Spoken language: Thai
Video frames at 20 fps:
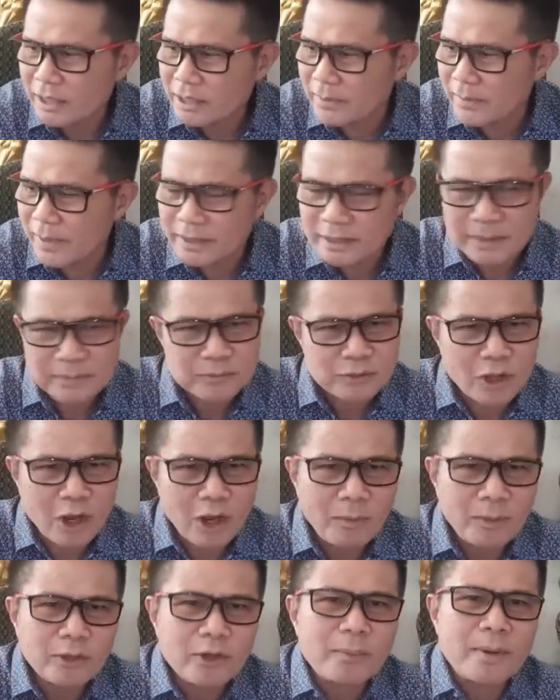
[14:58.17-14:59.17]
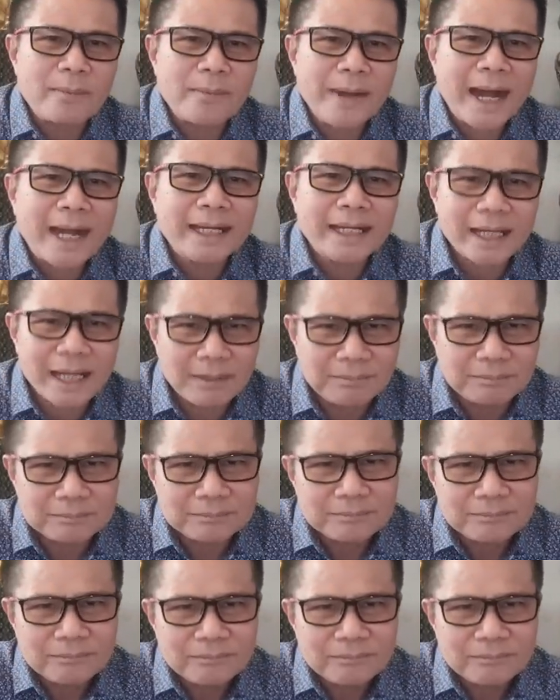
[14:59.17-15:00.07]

สักสิบเอ็ด สิบสองโดยประมาณนะครับ